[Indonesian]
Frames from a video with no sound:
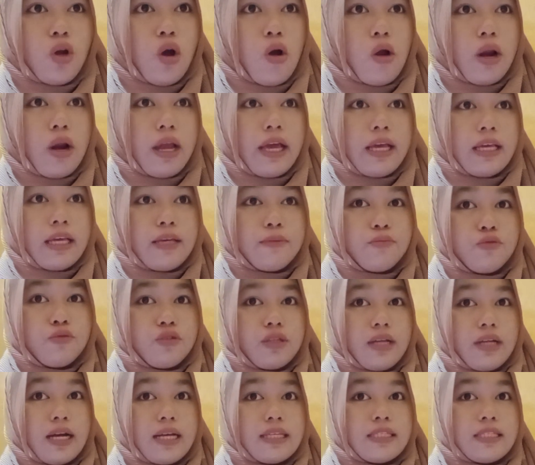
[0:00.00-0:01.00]
oleh
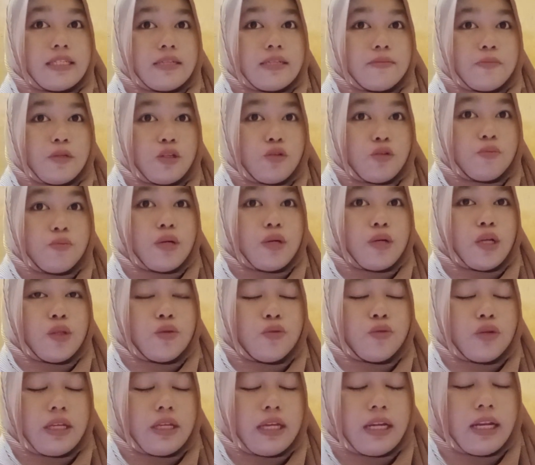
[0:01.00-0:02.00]
ibunya sebelum
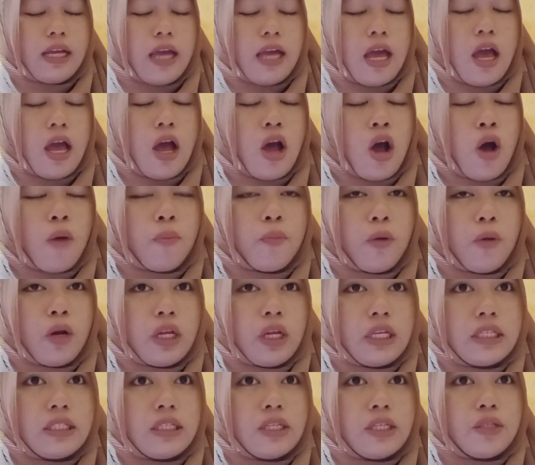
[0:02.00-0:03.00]
gantung diri.
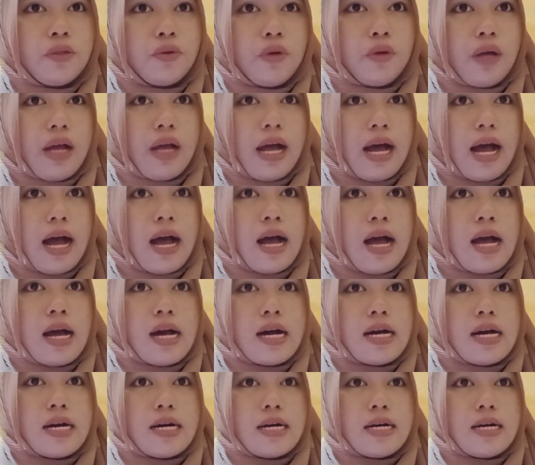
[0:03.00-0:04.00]
Polisi juga
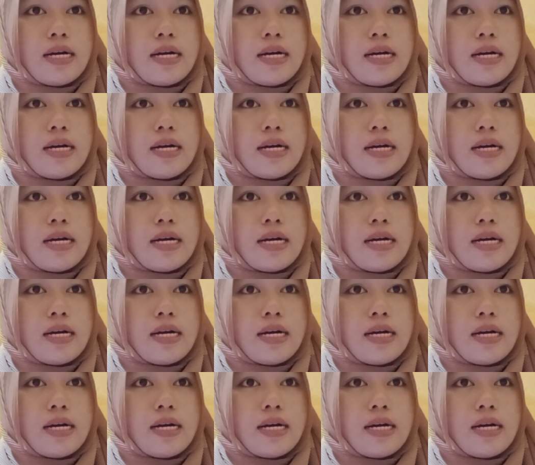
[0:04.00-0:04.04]
e,